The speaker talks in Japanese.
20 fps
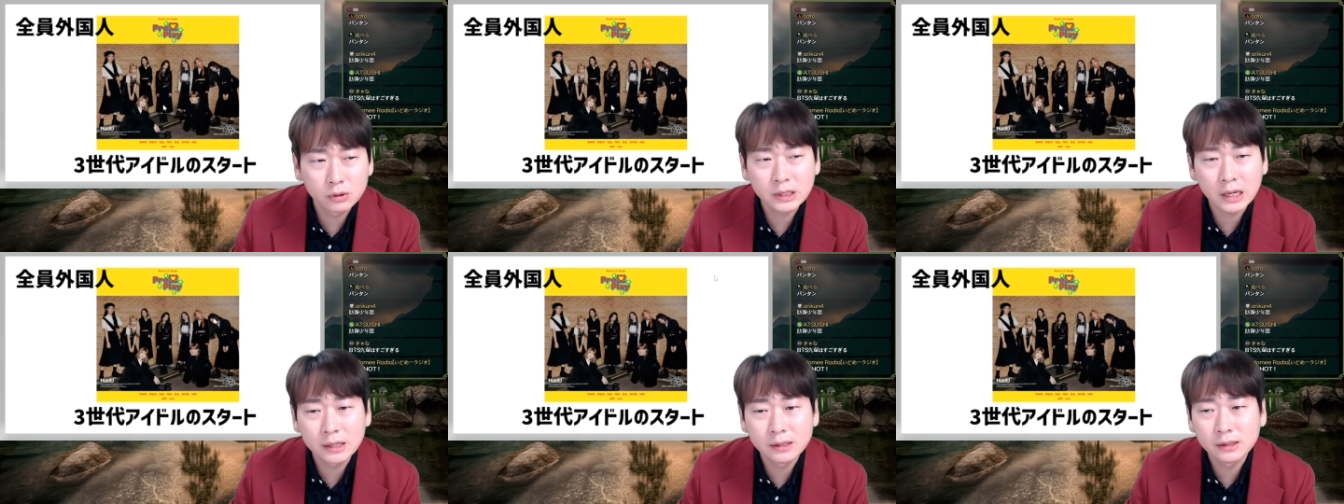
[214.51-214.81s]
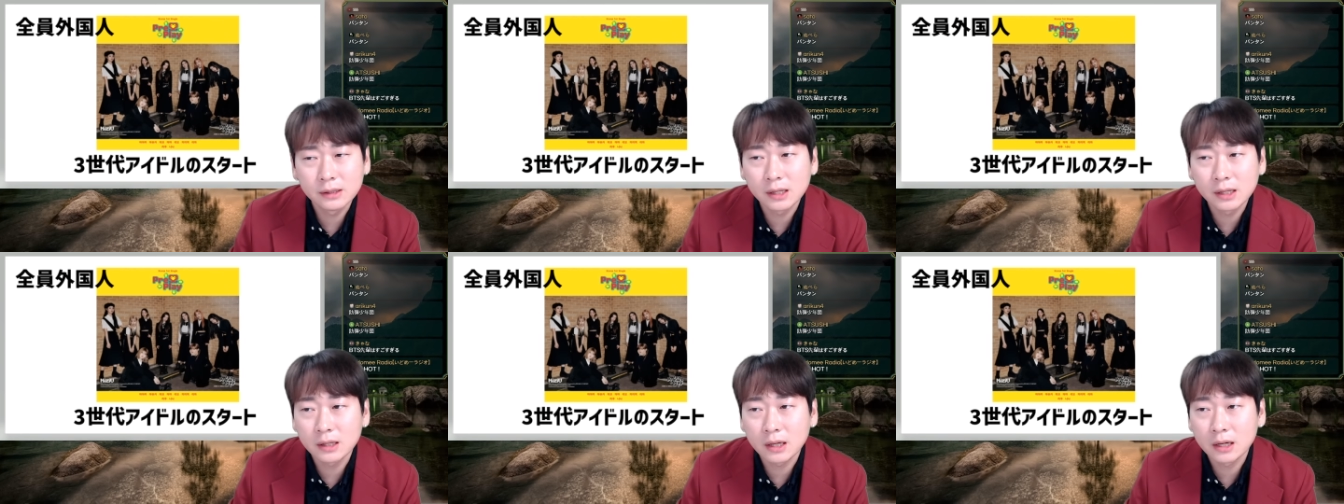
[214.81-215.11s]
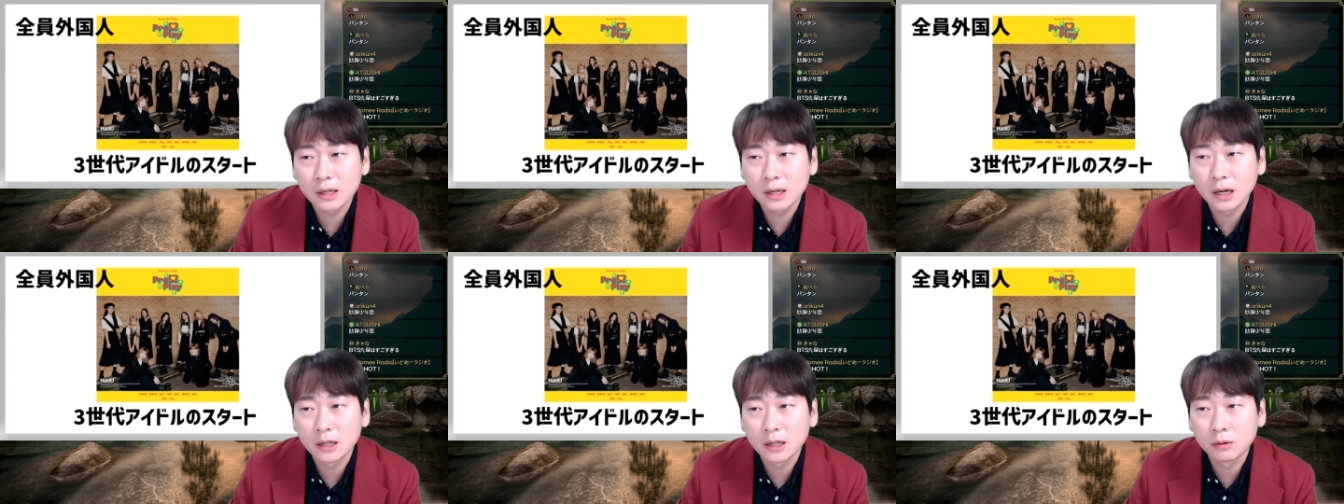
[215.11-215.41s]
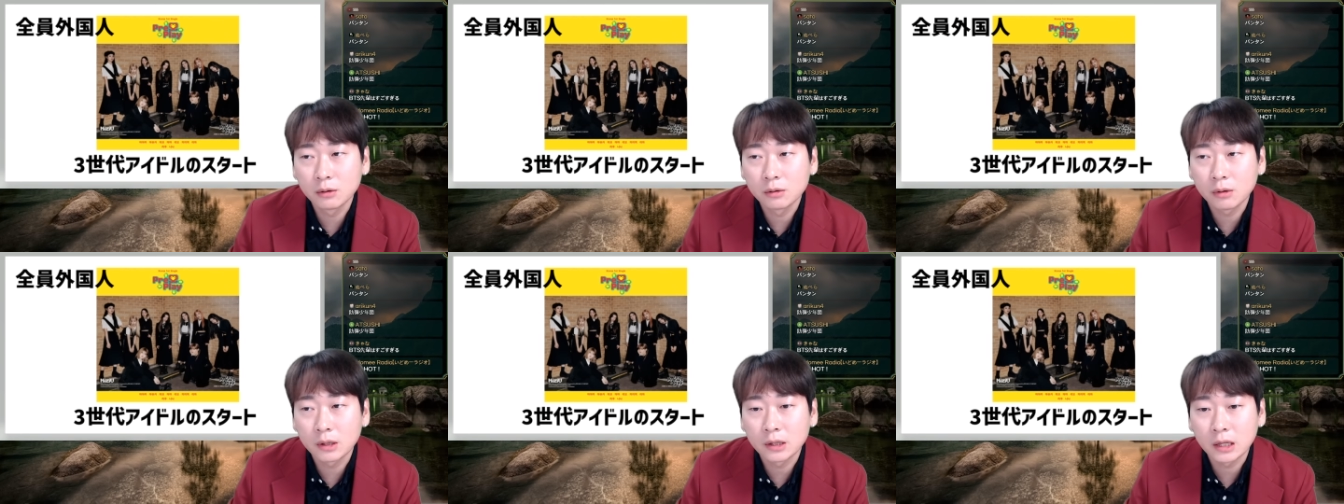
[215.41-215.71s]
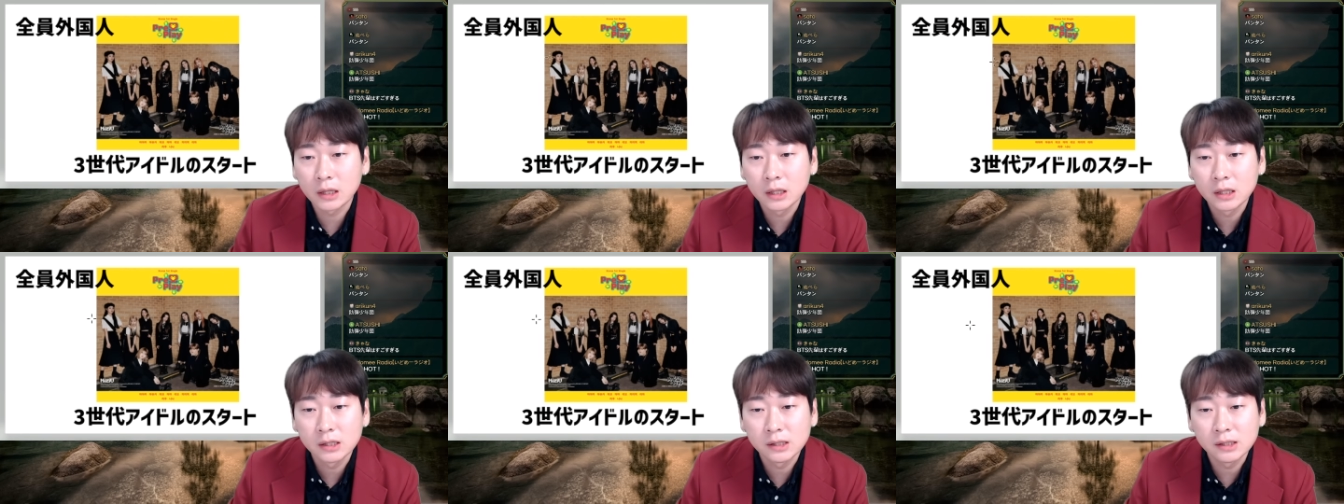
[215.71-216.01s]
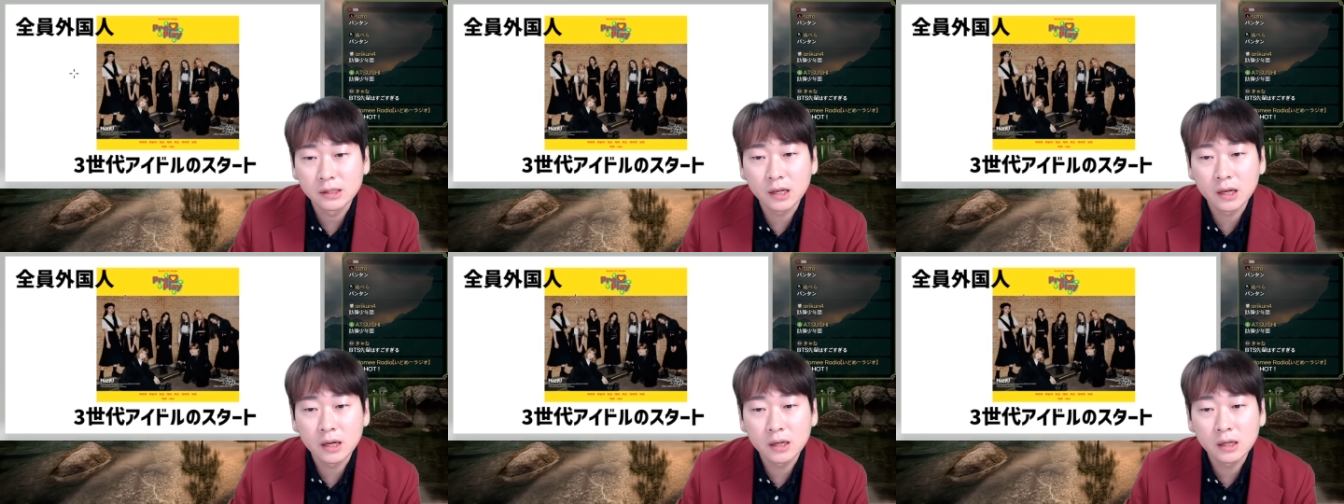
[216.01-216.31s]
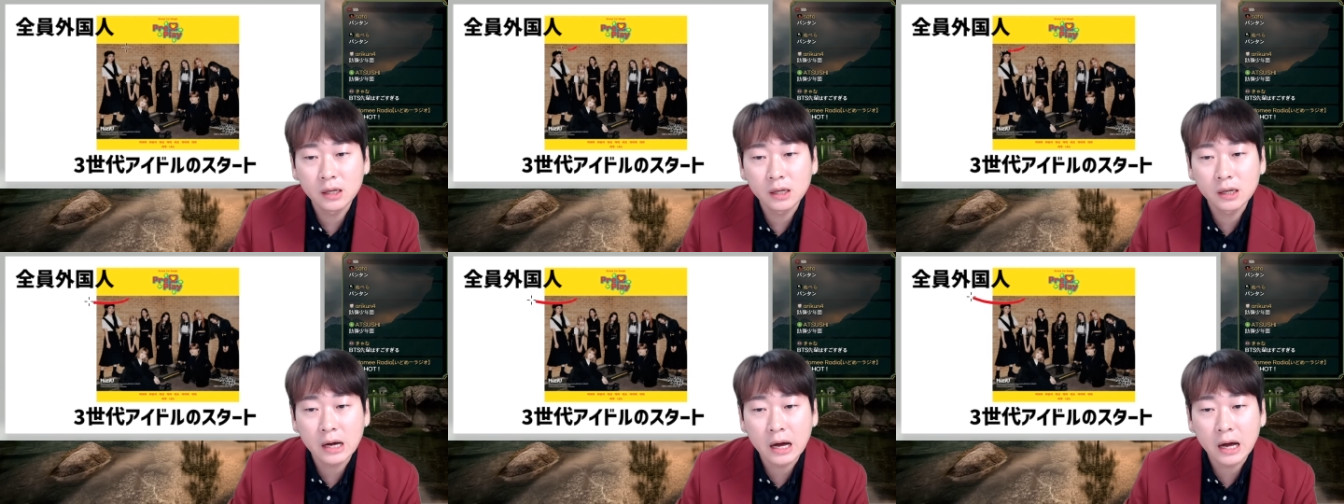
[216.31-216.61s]
3世代アイドルは全
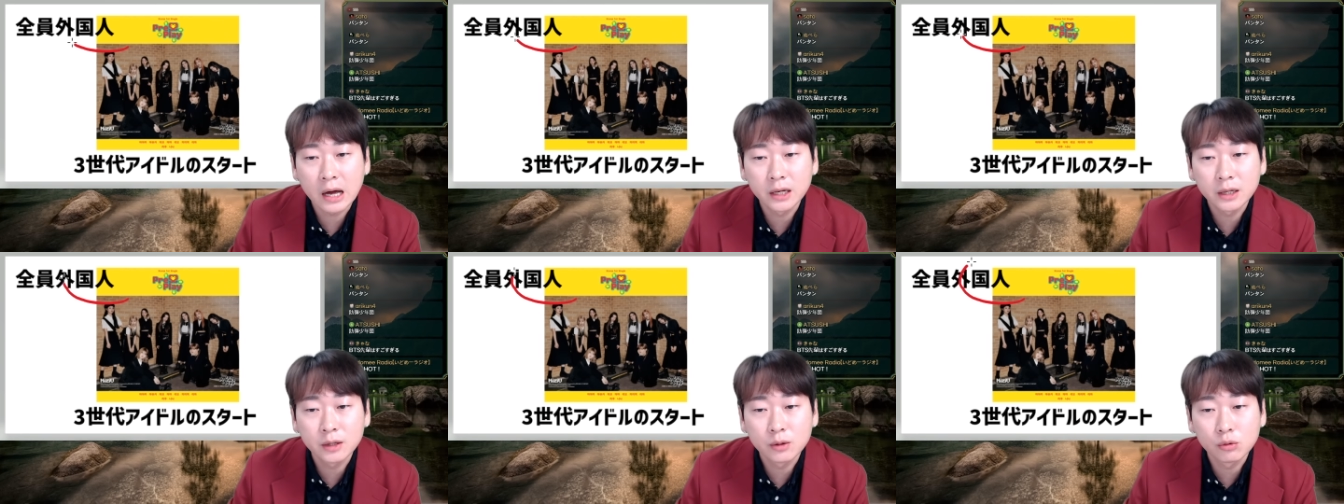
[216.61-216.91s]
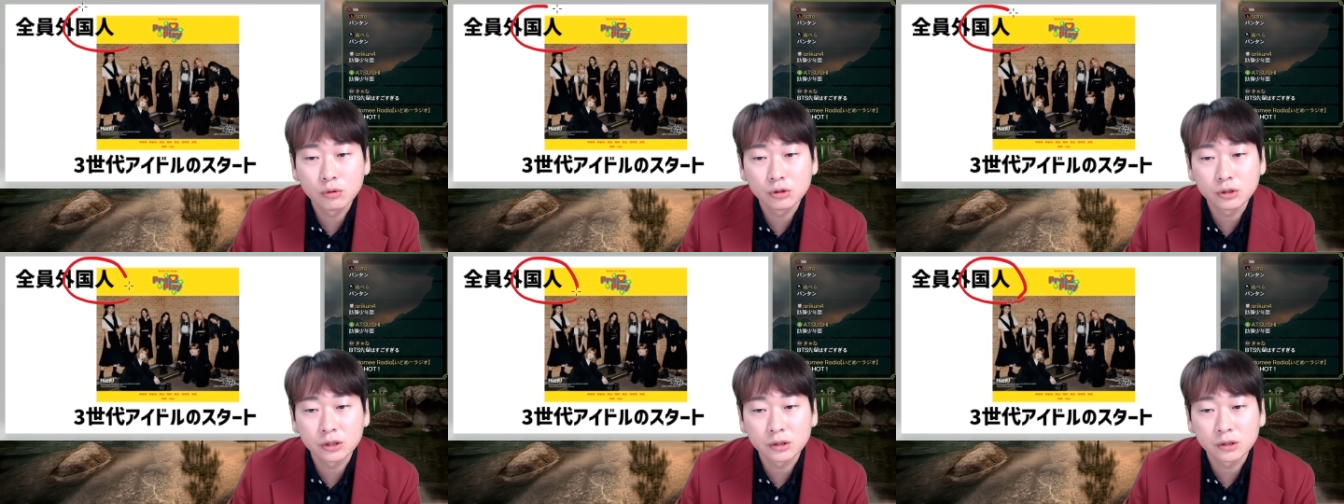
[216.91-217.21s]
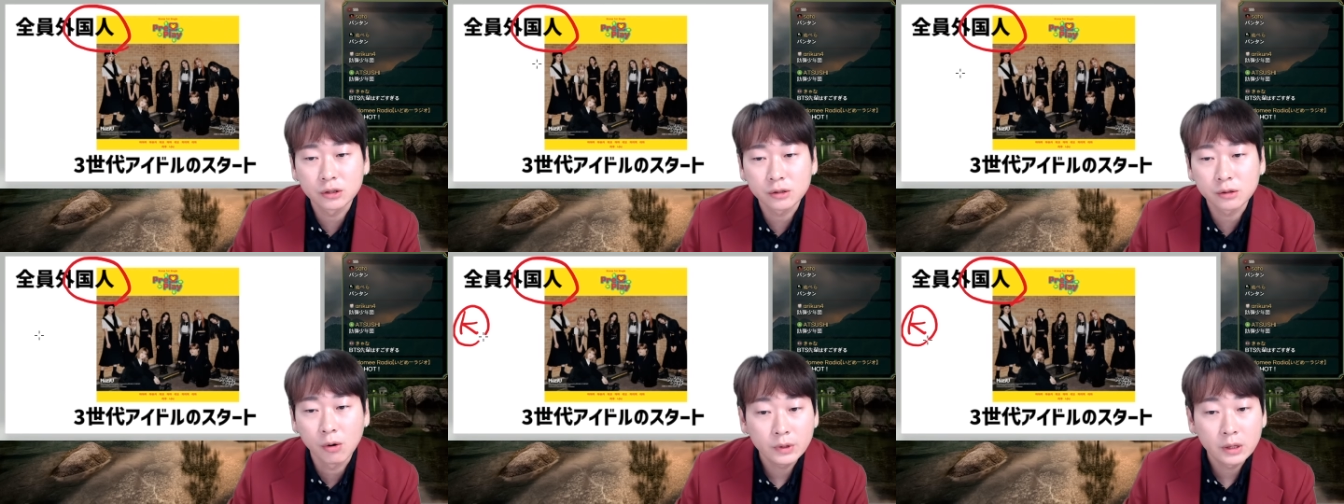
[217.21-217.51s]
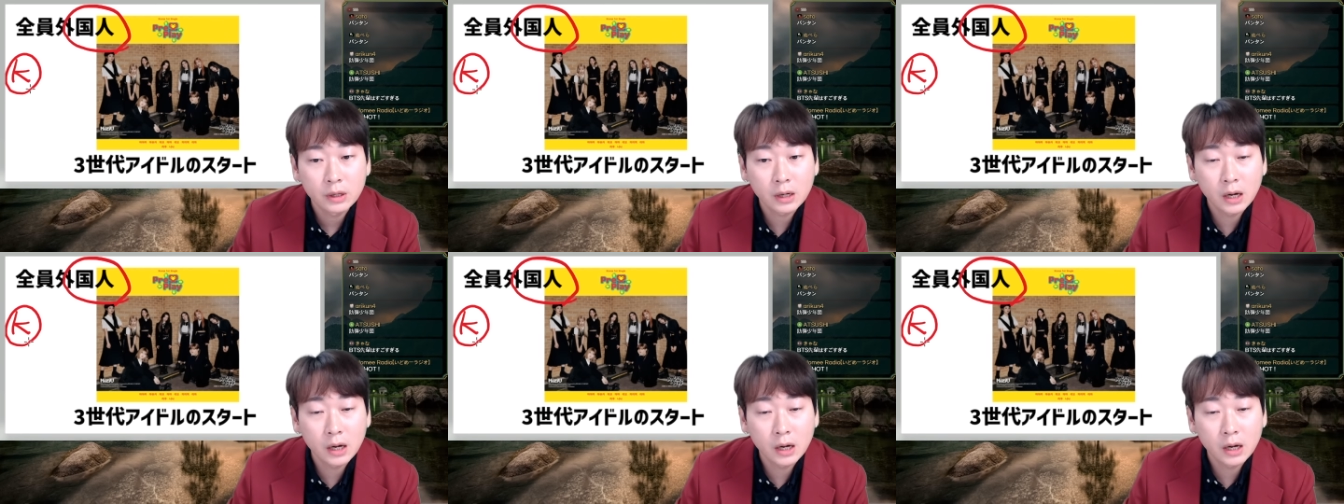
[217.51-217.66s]
員外国人ですよ。